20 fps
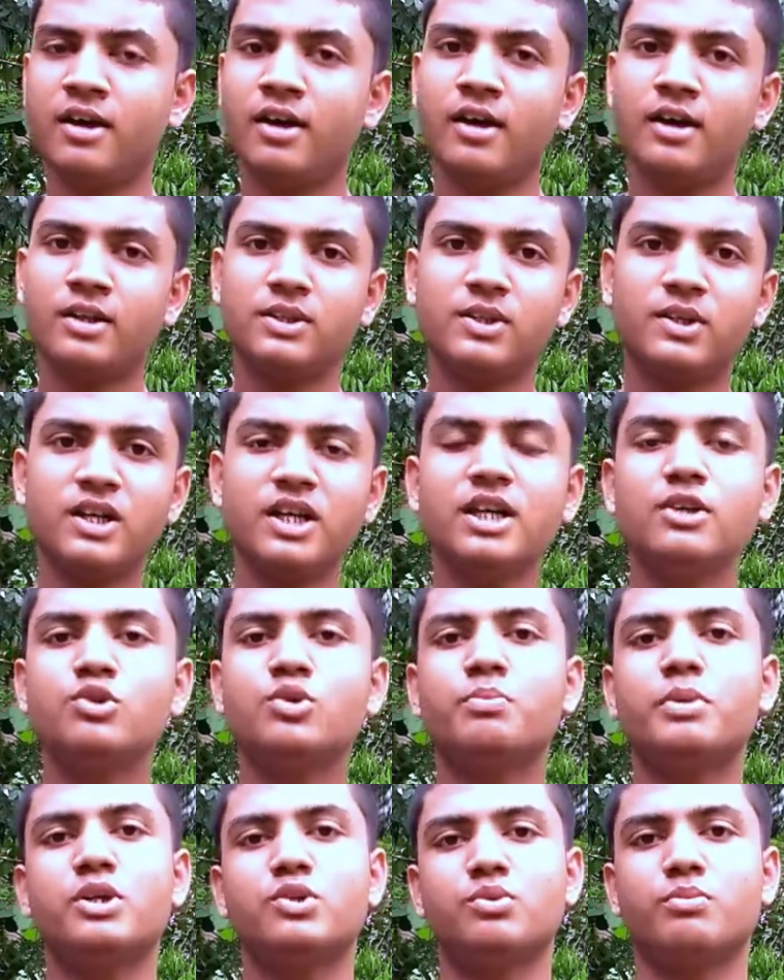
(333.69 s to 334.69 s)
থ্রি সুপার
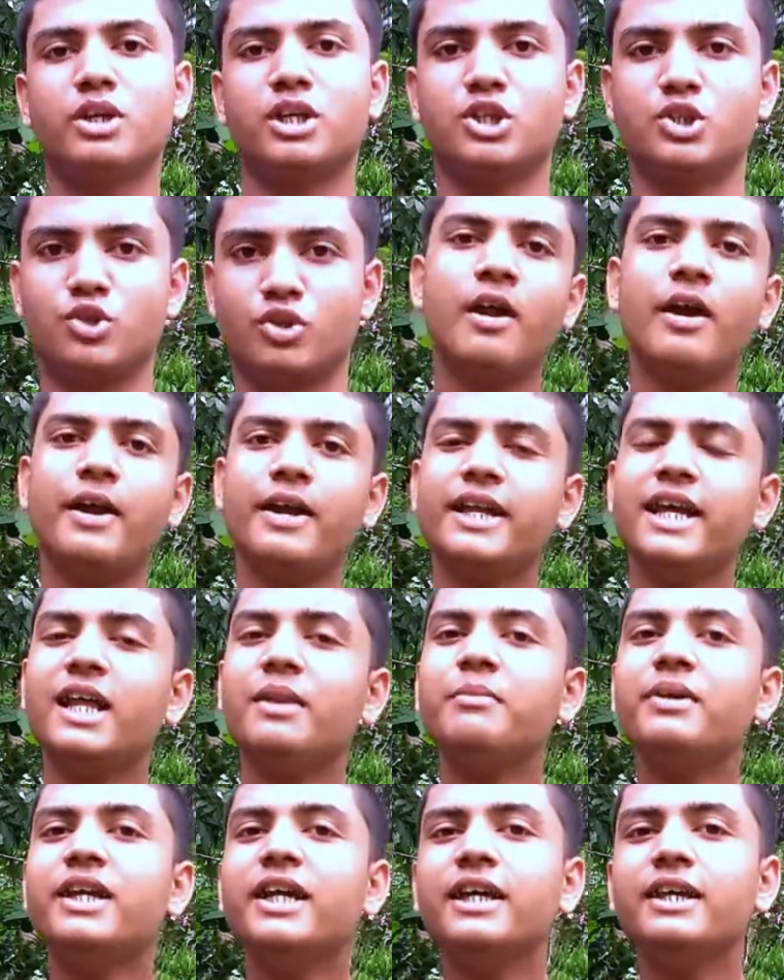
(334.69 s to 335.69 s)
জুম এডিশনে
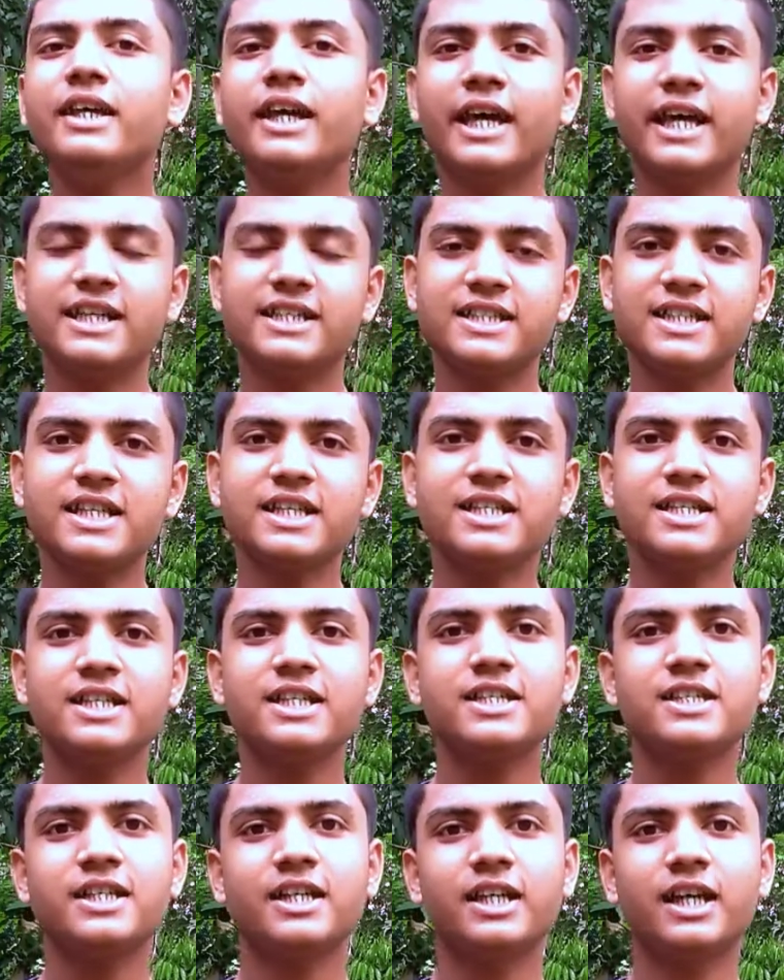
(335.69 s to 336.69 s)
রিয়েলমির এই এক্স থ্রি
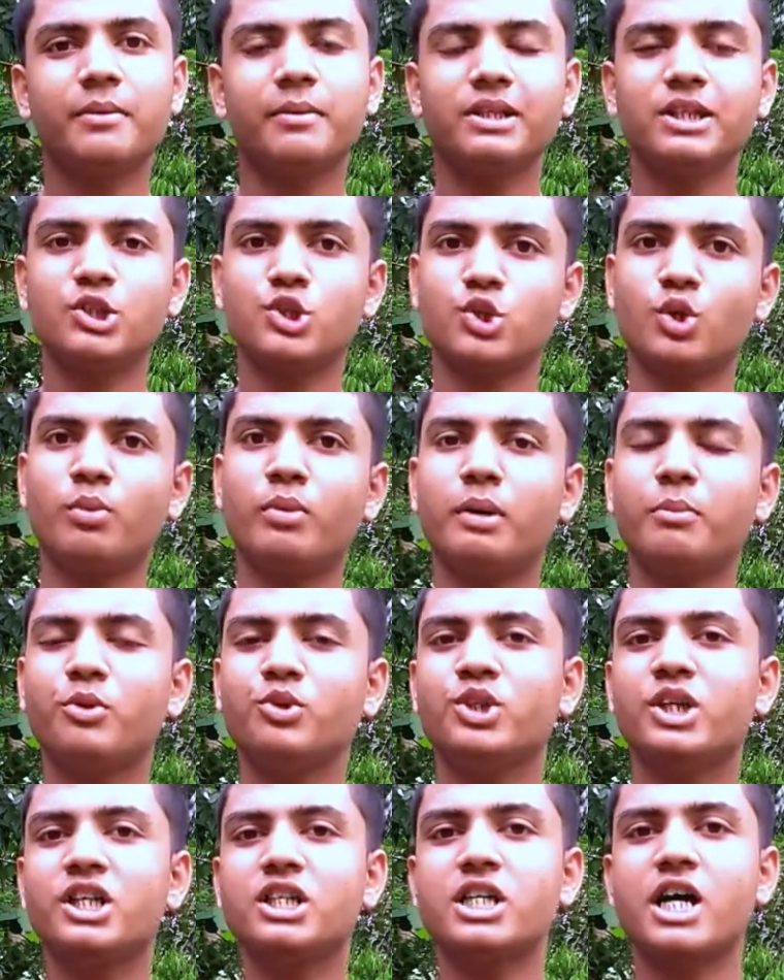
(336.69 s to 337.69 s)
সিরিজটা নিয়ে আমাদের সবার
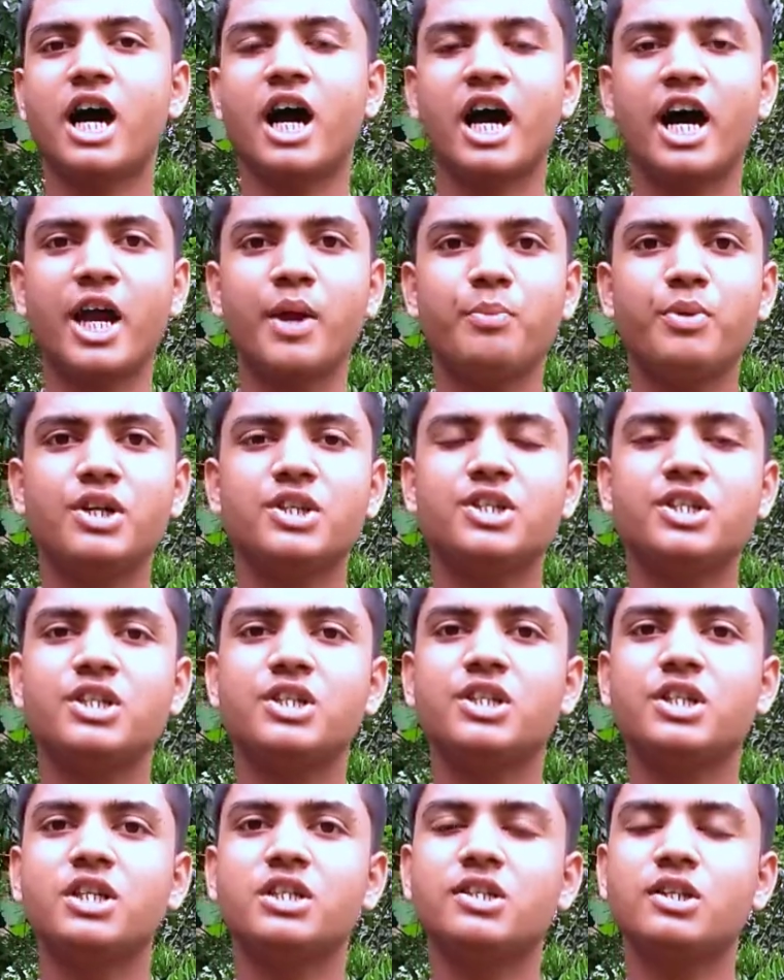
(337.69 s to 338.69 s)
মধ্যে একটা হাইপের
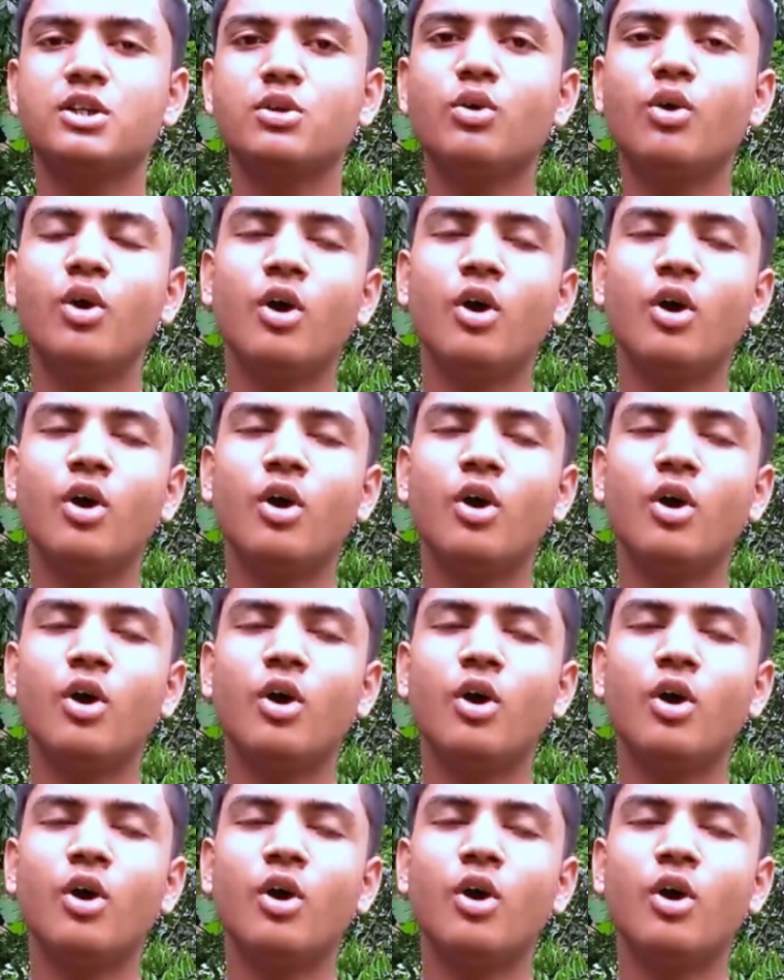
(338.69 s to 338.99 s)
সৃষ্টি ছিল